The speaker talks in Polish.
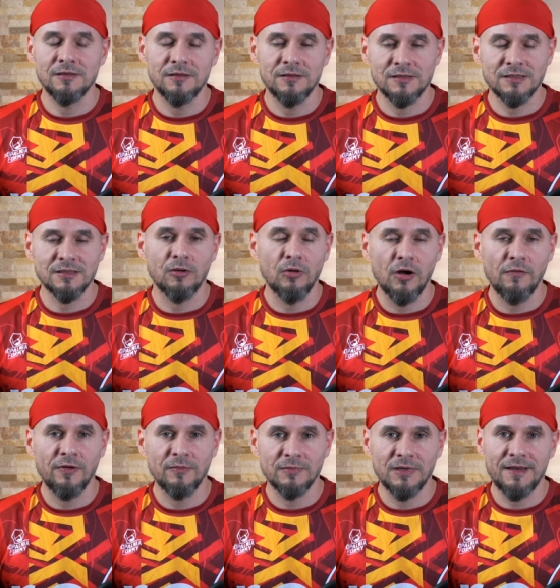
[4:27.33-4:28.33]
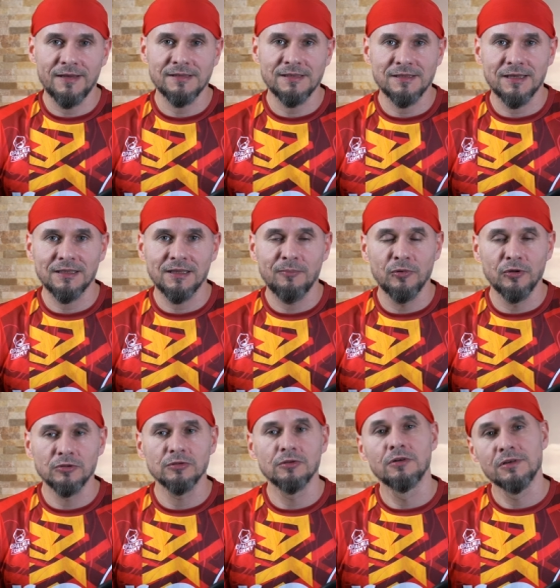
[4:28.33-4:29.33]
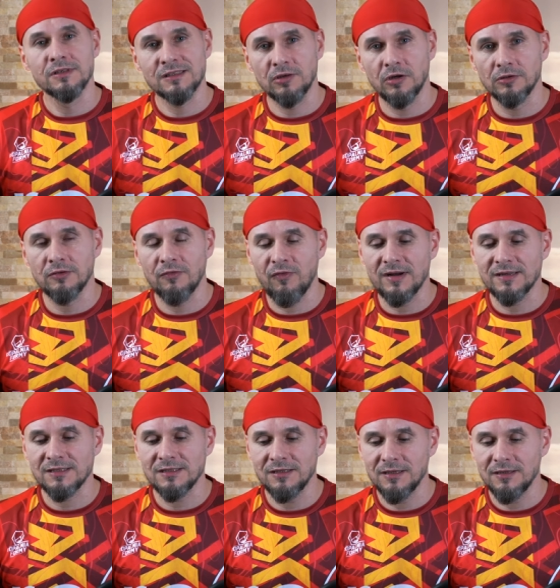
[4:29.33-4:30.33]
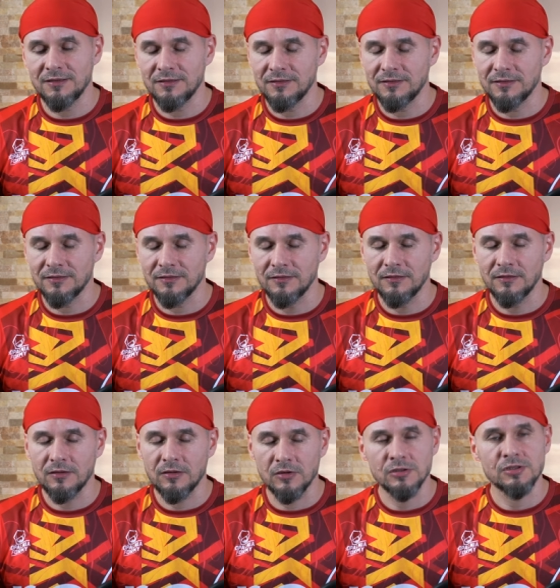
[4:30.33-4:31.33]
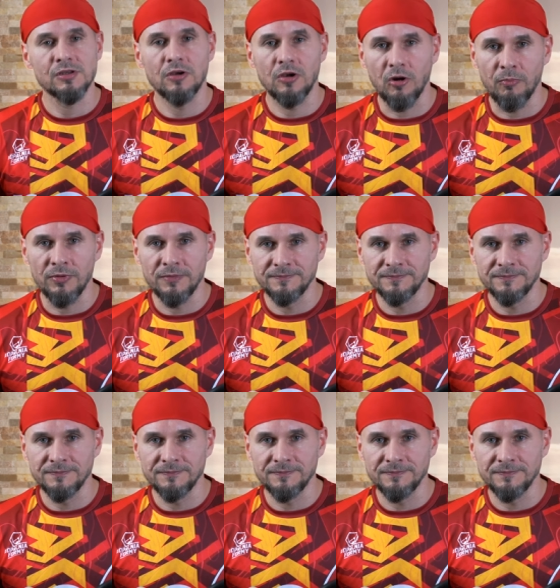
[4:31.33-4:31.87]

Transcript: e, strołkową dla nas strata punktu. stąd właśnie e, cross lob.